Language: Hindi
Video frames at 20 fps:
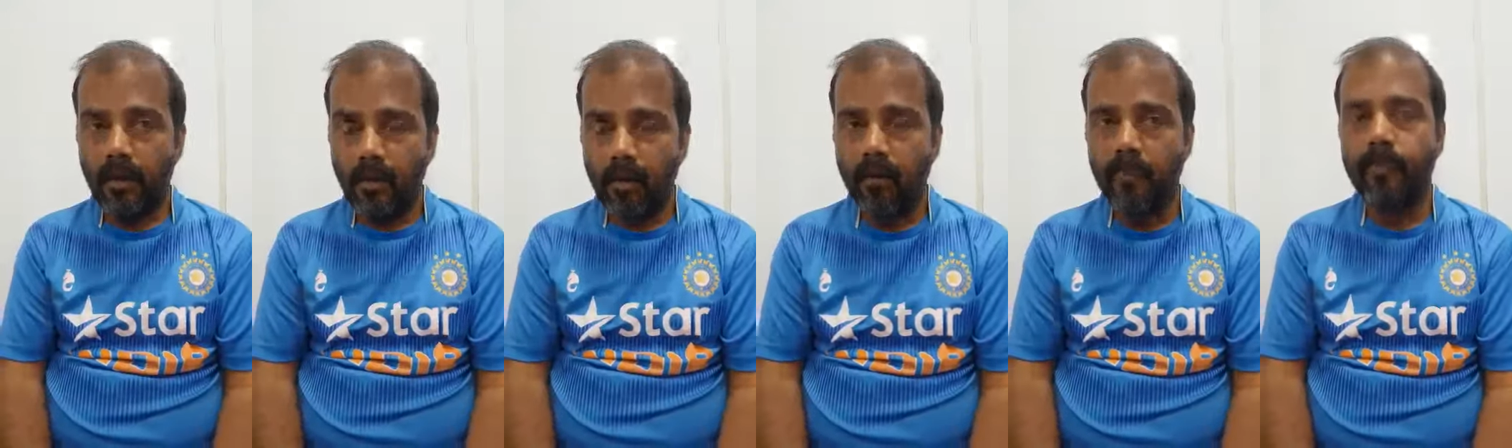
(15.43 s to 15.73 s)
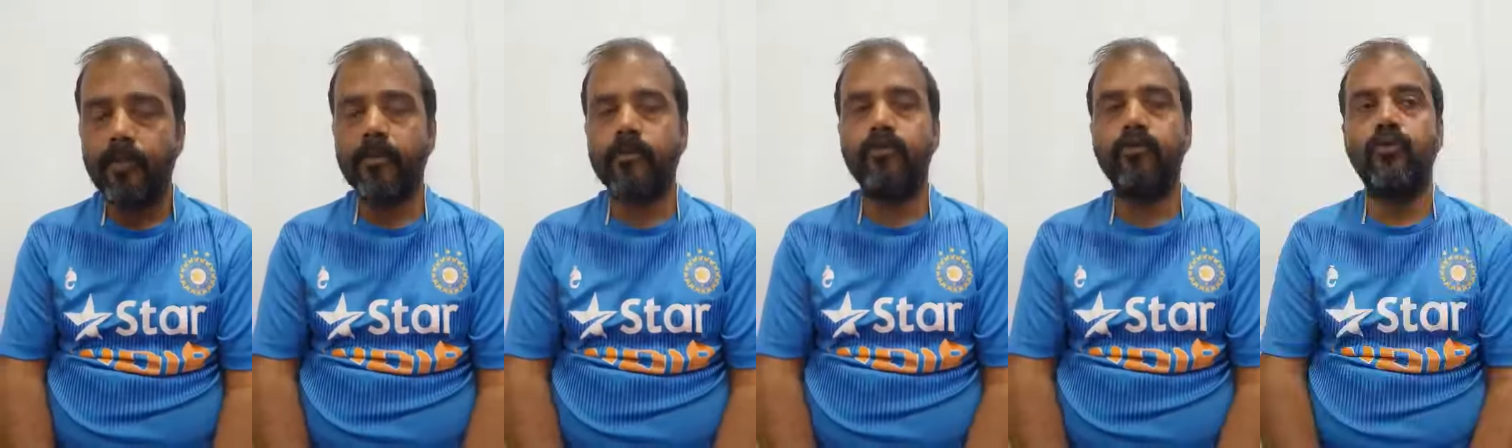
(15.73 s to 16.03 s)
और
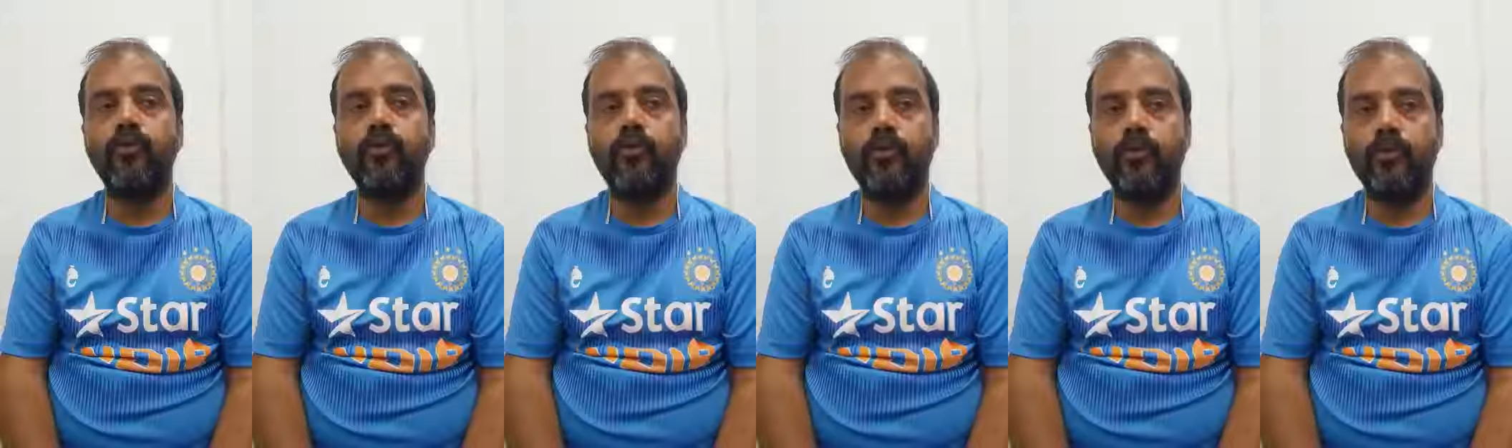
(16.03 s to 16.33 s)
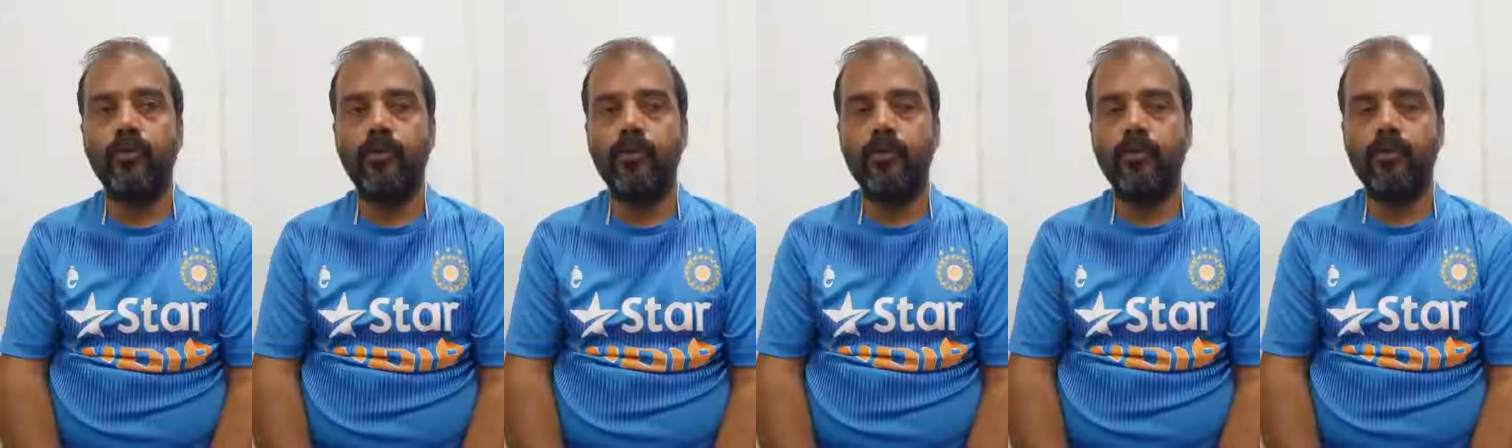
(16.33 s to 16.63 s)
पशु
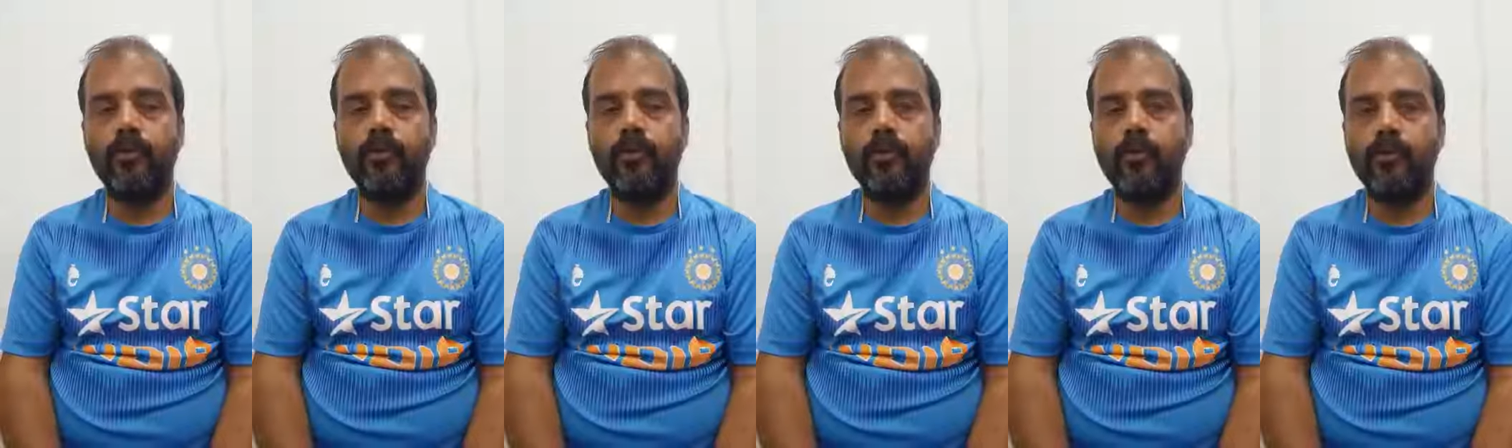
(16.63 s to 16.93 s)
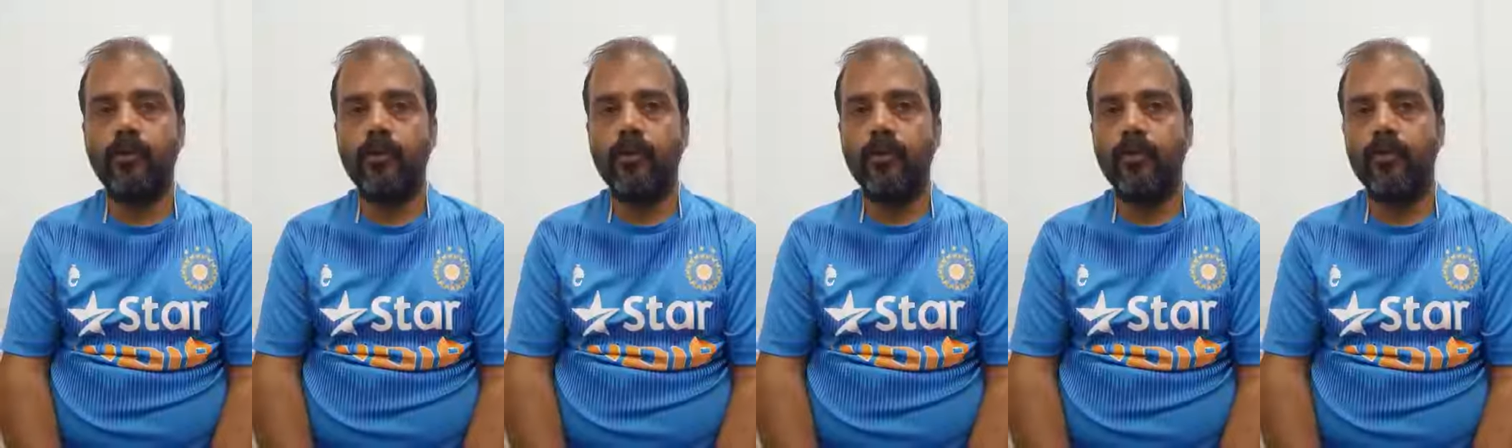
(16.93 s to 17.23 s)

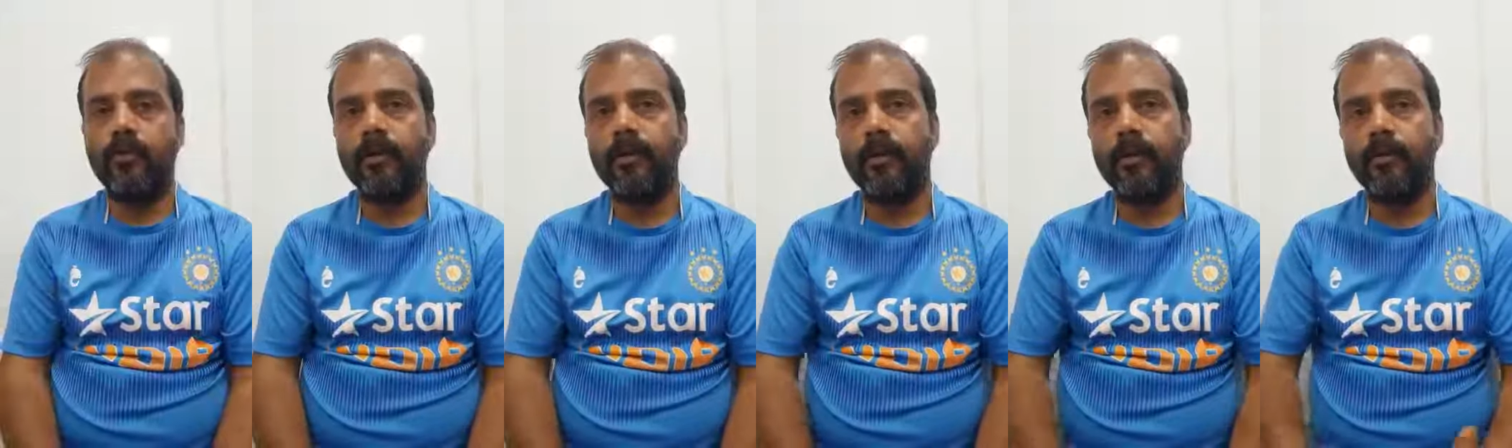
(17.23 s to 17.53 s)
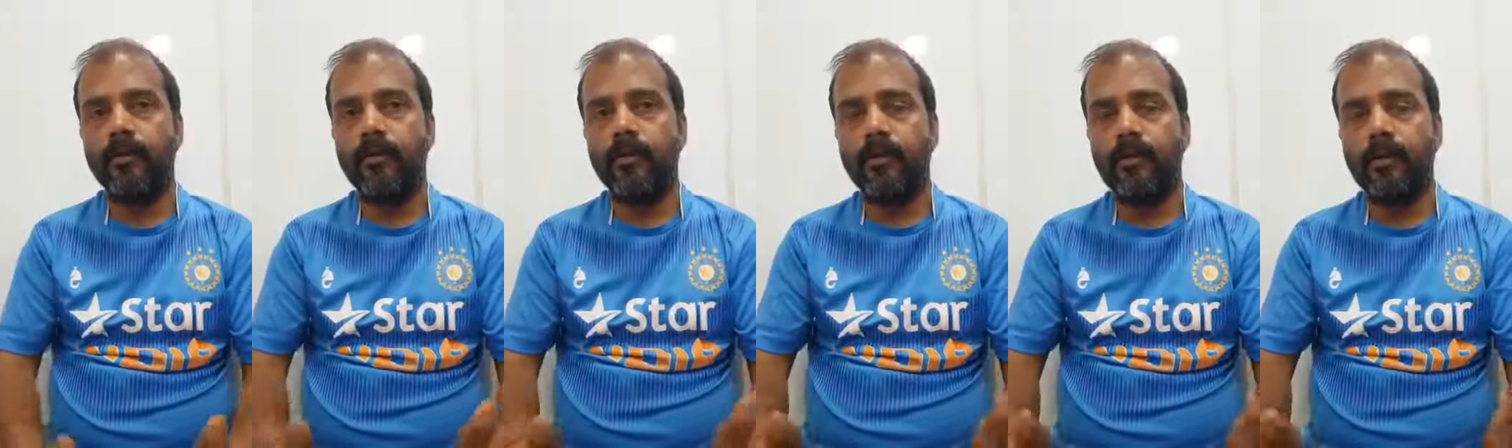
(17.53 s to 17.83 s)

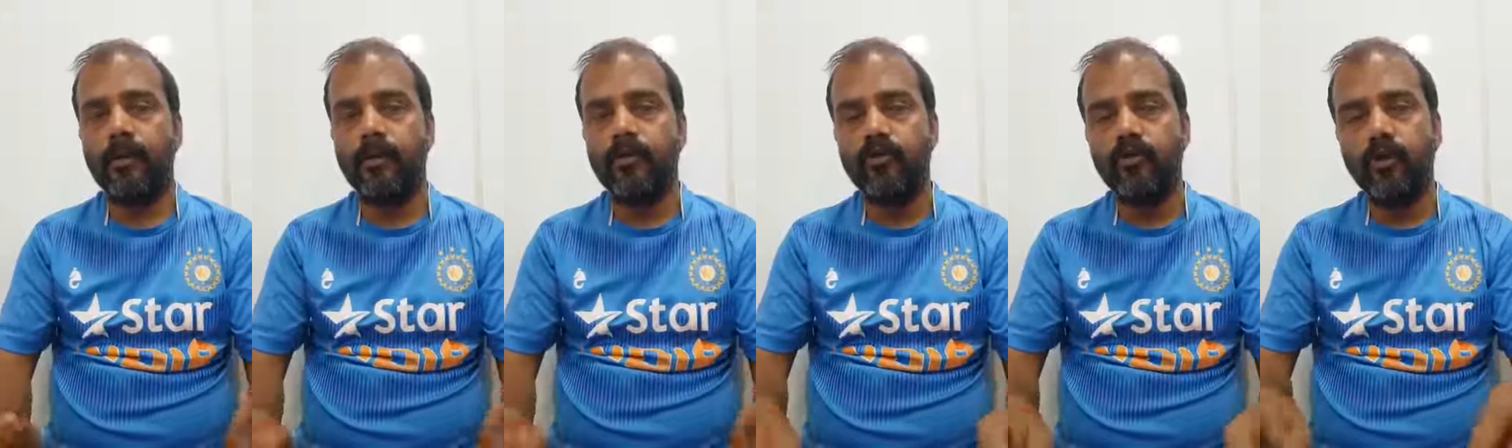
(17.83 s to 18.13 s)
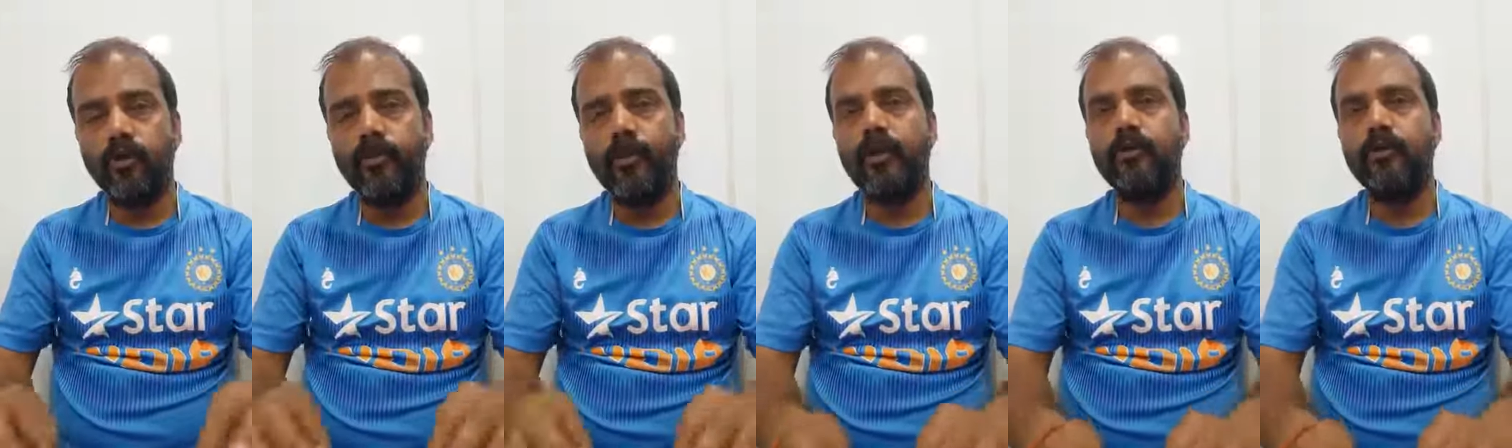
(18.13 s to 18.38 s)
मतलब जो